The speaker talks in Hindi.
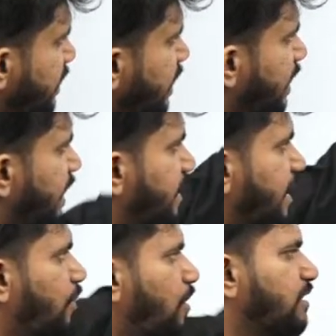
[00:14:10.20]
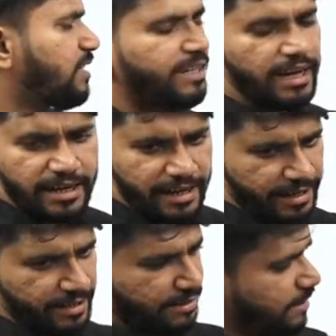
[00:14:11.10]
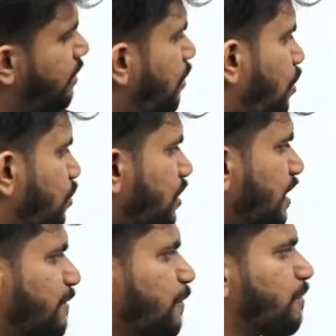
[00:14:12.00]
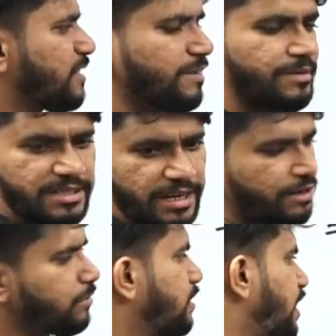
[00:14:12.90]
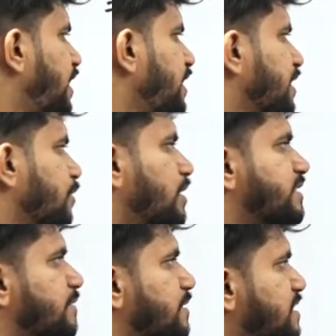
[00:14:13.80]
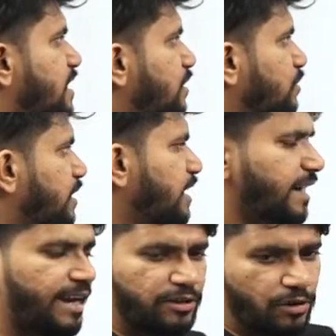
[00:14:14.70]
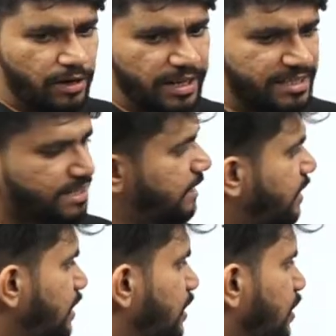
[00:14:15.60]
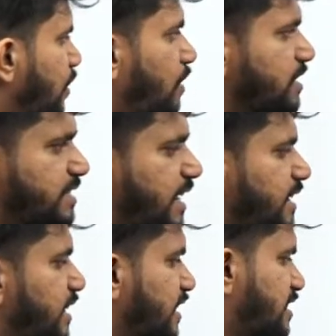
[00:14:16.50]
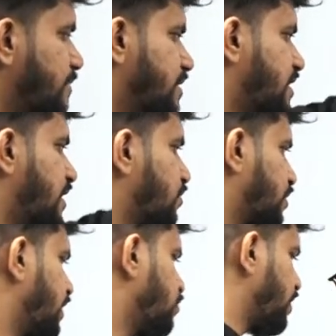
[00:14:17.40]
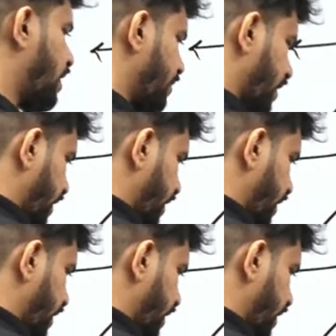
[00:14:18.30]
ये करेक्ट है ऑल थ्री आर करेक्ट ऑटो ट्रांसफॉर्मर से भी स्टार्ट होता है डीओएल से भी स्टार्ट होता है डायरेक्ट ऑनलाइन स्टार्टर और स्टार डेल्टा से भी स्टार्ट होता है तो यहाँ पे